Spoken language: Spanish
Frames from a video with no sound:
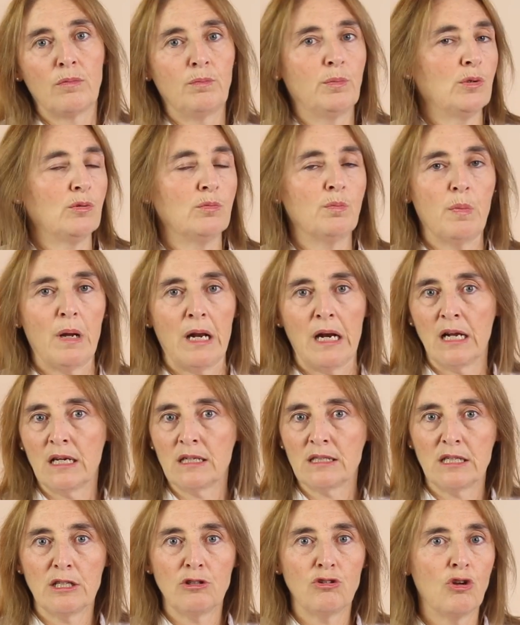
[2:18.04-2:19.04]
por, un
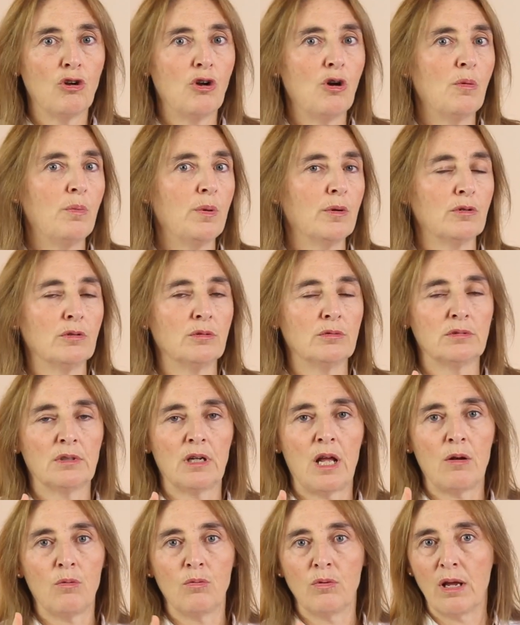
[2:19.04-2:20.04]
parásito, por
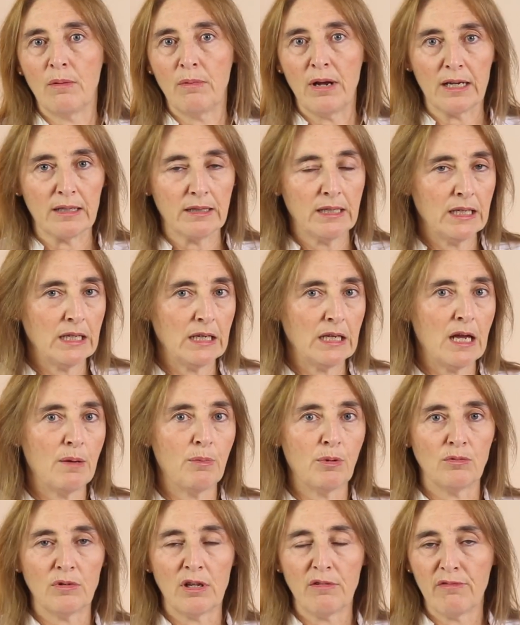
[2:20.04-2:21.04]
alguna bacteria,
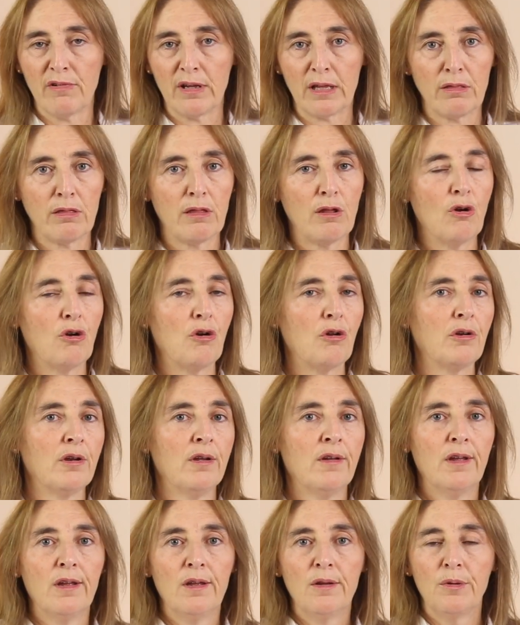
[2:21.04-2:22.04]
por una infección,
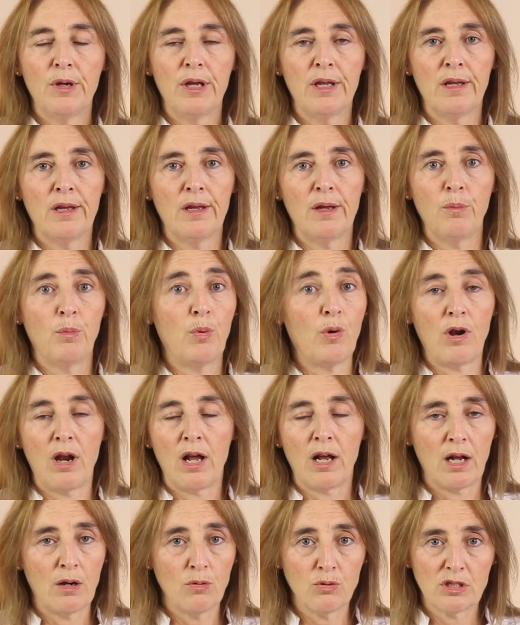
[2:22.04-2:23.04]
eh, por
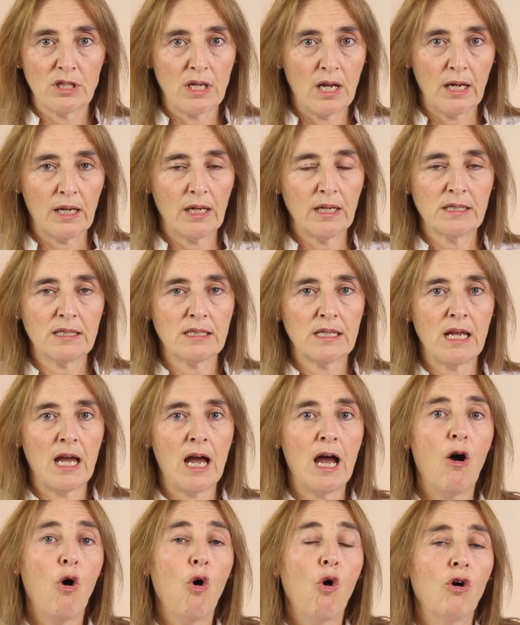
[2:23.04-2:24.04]
la causa que
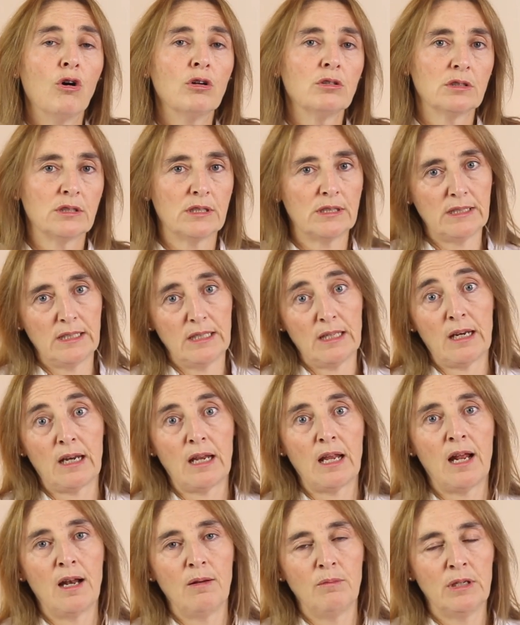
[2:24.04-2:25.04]
sea, o si
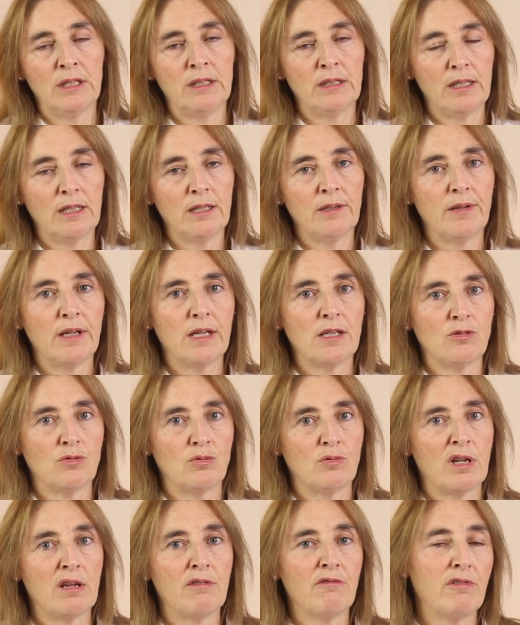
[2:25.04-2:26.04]
realmente es
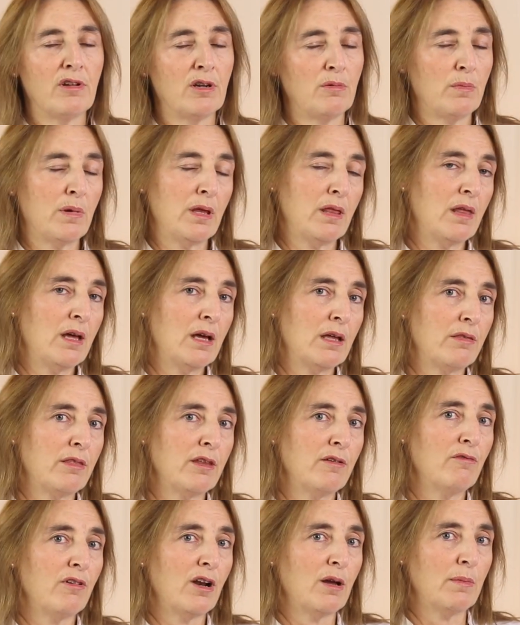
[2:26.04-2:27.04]
una enfermedad
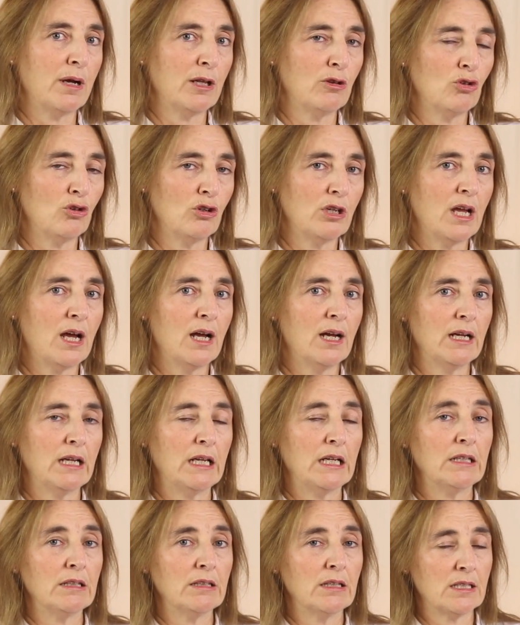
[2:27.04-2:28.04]
inflamatoria
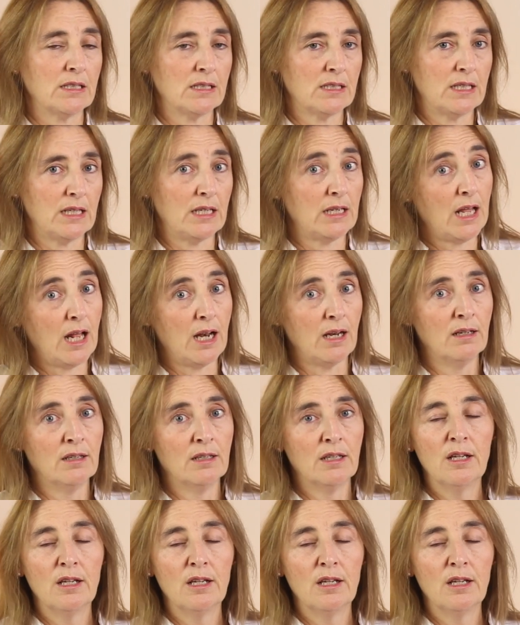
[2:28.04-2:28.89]
intestinal.